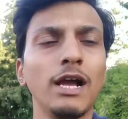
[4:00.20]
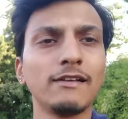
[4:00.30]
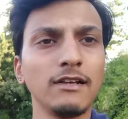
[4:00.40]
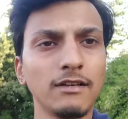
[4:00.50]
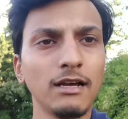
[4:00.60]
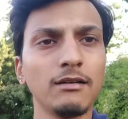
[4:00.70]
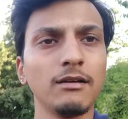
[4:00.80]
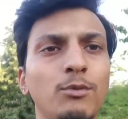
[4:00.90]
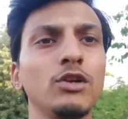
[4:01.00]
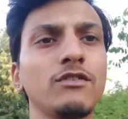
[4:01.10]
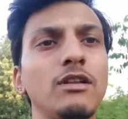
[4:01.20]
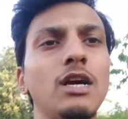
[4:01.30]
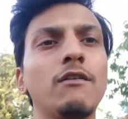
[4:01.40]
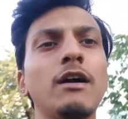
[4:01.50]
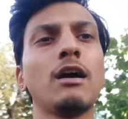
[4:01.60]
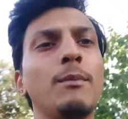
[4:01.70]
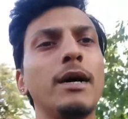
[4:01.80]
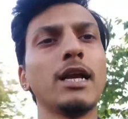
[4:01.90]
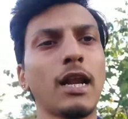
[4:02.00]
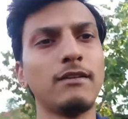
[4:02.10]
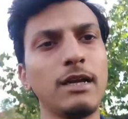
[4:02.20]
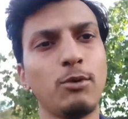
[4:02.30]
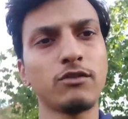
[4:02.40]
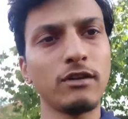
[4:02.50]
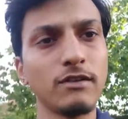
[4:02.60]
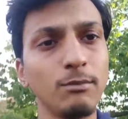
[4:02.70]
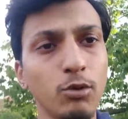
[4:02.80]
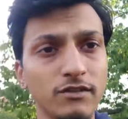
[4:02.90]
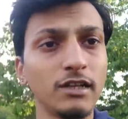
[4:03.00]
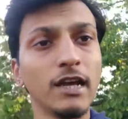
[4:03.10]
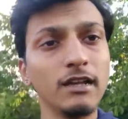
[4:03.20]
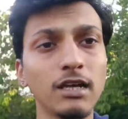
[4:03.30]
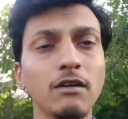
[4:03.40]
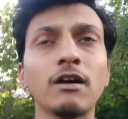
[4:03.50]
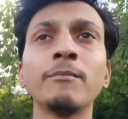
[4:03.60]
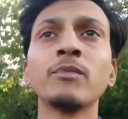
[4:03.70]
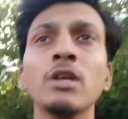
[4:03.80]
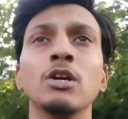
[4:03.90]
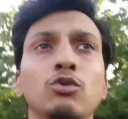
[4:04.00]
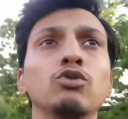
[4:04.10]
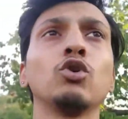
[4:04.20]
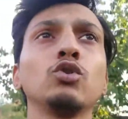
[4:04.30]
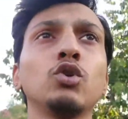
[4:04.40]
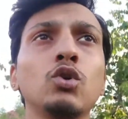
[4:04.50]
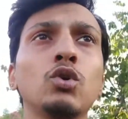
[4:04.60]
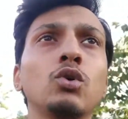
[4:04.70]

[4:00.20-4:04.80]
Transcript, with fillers: एक्सेस है पुलिस ने दिया हुआ है हमारी कराची की पुलिस ने सिंध पुलिस ने नहीं दिया हुआ तो जो जो